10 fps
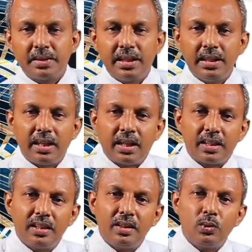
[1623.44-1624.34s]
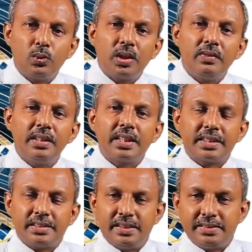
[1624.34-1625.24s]
இடையிலான உணவு
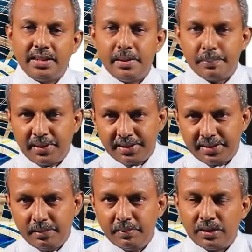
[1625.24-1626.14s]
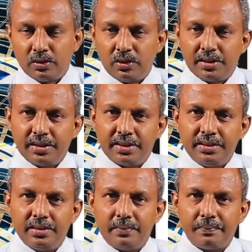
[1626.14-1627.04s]
கடத்தல் செயற்பாட்டை மேற்கொள்கின்றது